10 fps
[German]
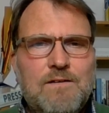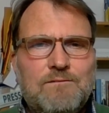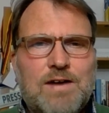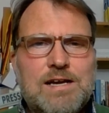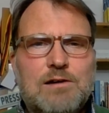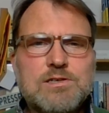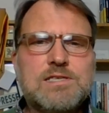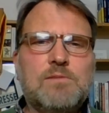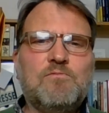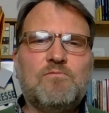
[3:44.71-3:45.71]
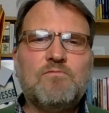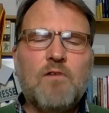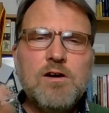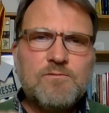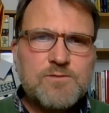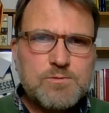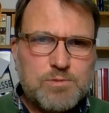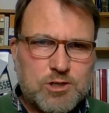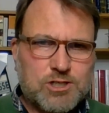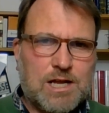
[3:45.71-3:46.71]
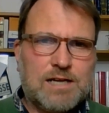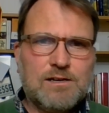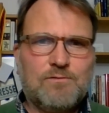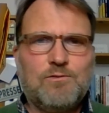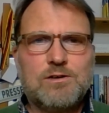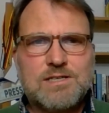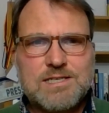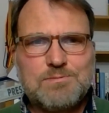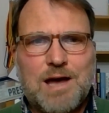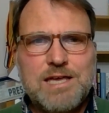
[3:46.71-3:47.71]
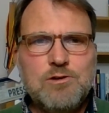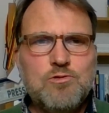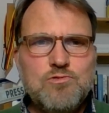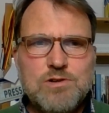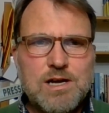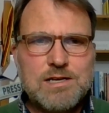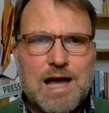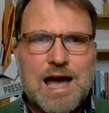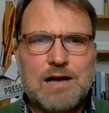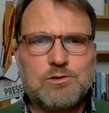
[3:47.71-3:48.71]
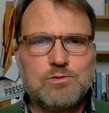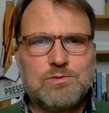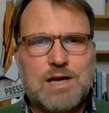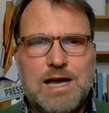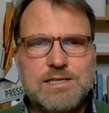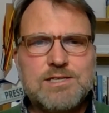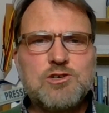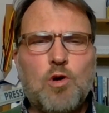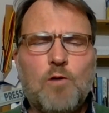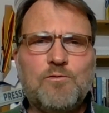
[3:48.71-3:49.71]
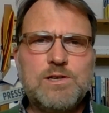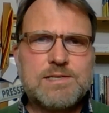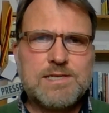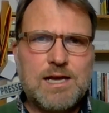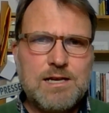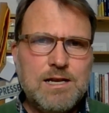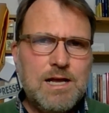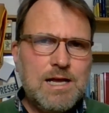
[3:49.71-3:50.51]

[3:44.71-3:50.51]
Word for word: weil aus dem Wolfsbestand von 238 offiziell